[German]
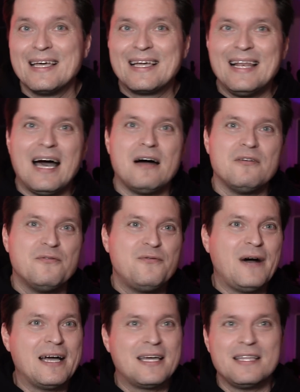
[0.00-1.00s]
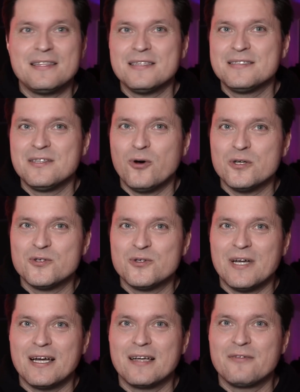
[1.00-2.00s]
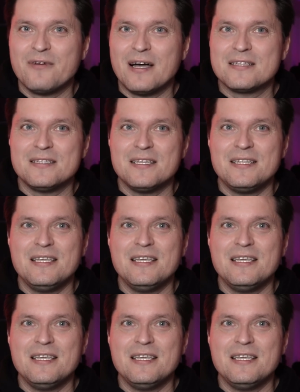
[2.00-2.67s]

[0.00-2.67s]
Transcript: Klar, Fachkenntnisse sind heutzutage gefragter denn